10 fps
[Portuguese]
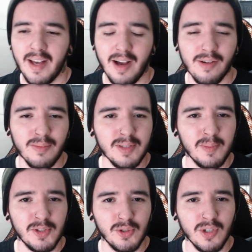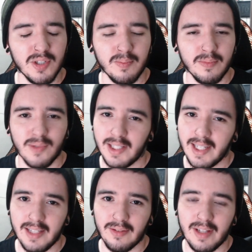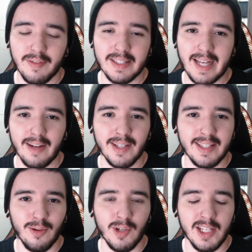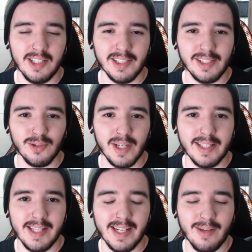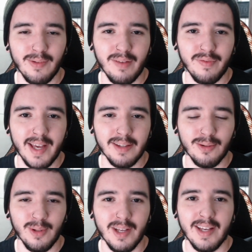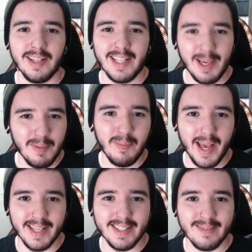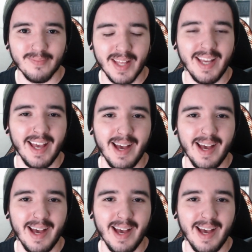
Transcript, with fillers: Algumas pessoas, no entanto, levantaram a teoria de que isso aí seria um efeito Game Pass, né?